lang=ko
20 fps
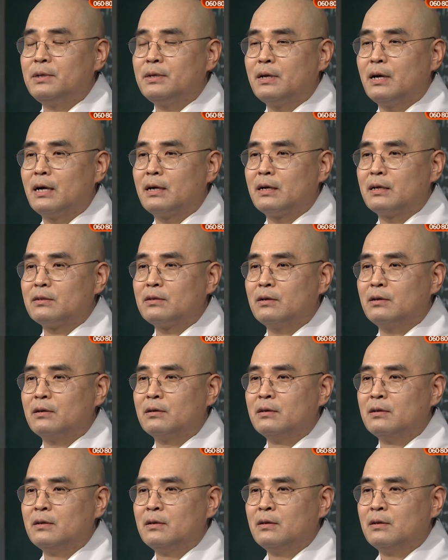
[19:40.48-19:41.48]
비가 안
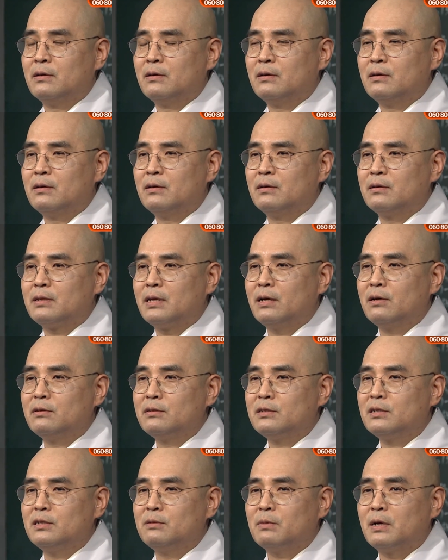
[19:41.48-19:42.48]
와서 어,
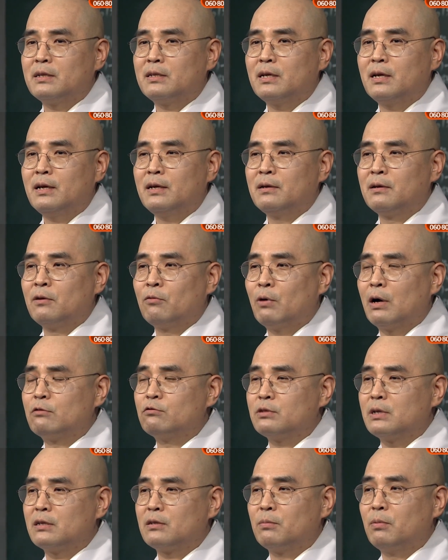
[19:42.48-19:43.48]
태연 스님한테
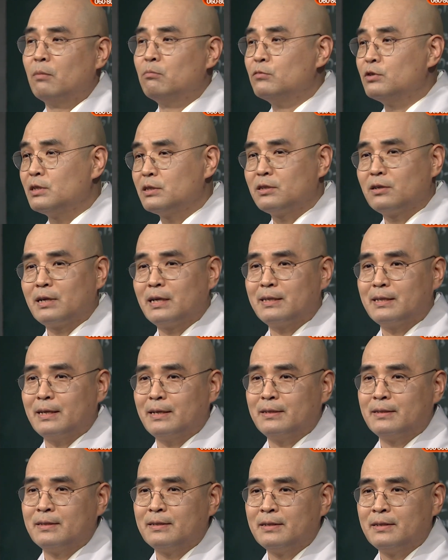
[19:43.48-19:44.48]
왕궁에서 법문을
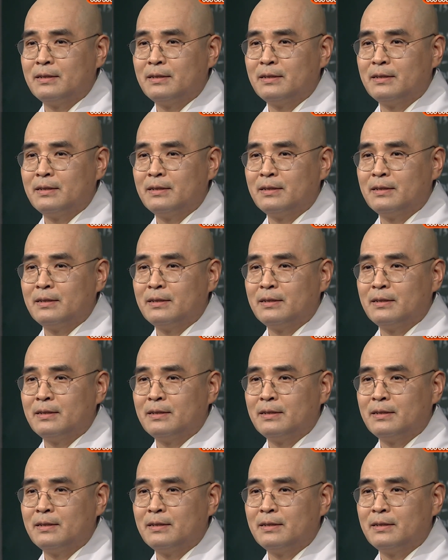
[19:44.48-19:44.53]
청했대.